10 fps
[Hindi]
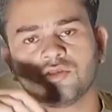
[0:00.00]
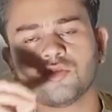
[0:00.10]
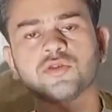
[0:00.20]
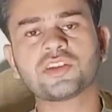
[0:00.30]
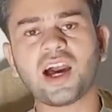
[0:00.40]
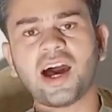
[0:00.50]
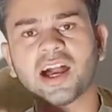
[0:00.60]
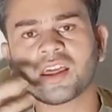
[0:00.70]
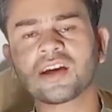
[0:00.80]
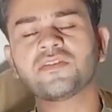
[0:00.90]
जो उसका
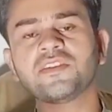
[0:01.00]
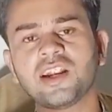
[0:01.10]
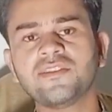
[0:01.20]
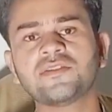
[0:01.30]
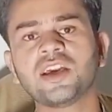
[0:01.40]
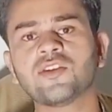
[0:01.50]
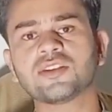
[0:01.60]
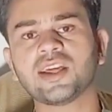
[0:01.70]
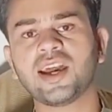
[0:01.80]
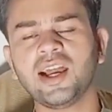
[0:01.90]
आगे का सेंटेंस ये
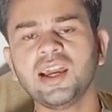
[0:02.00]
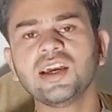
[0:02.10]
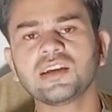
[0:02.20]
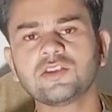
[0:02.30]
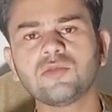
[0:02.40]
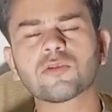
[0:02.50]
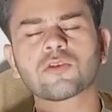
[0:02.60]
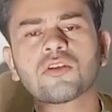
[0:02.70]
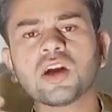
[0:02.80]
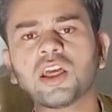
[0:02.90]
होता है कि तुम
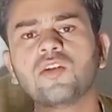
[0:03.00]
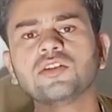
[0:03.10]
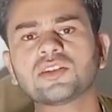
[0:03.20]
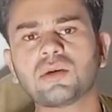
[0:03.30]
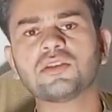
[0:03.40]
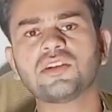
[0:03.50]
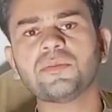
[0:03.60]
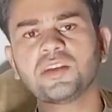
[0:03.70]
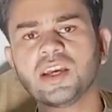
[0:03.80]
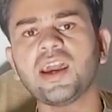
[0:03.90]
रुक गए हो इसका
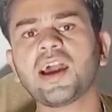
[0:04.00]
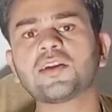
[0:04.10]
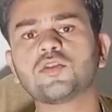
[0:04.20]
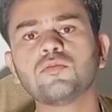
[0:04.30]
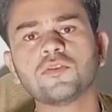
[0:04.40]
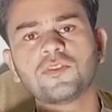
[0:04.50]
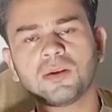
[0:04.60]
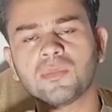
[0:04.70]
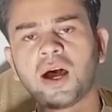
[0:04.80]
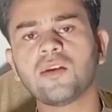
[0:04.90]
मतलब ये है कि तुम
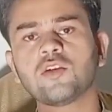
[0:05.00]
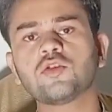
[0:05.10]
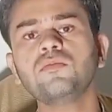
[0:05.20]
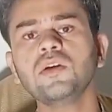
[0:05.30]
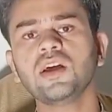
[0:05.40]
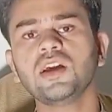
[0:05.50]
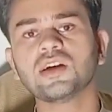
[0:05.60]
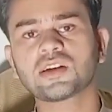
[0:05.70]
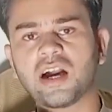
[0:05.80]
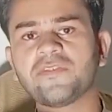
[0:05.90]
मुसलमान हो तुम
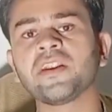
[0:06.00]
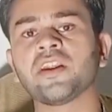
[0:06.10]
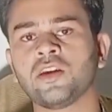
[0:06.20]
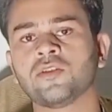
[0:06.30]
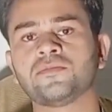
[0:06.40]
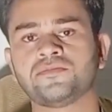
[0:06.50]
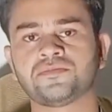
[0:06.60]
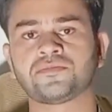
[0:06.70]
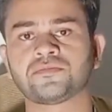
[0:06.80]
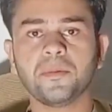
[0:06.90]
काफिर नहीं हो
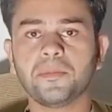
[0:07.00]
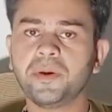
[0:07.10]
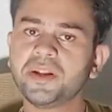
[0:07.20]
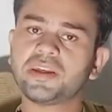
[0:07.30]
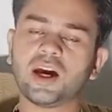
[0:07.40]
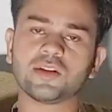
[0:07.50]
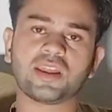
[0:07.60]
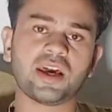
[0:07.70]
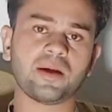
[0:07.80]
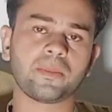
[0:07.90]
फिर क्या
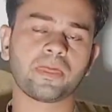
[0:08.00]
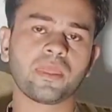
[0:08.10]
होता है